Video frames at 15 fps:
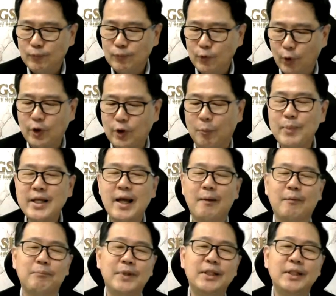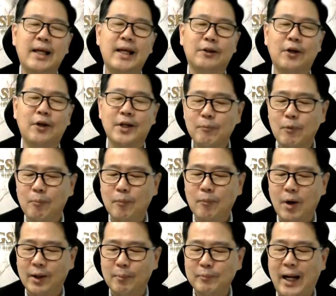ลดดอกเบี้ยพิเศษตอนนี้ผมมอง
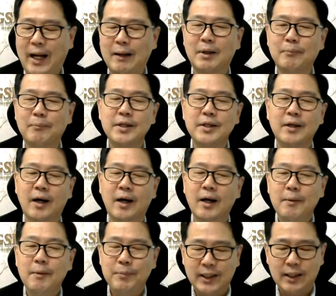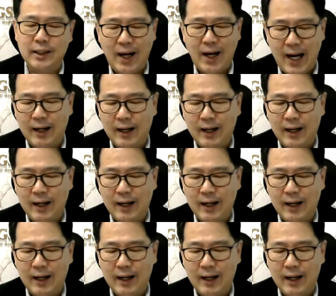น้ำหนักมันไม่เยอะเพียงแต่ว่า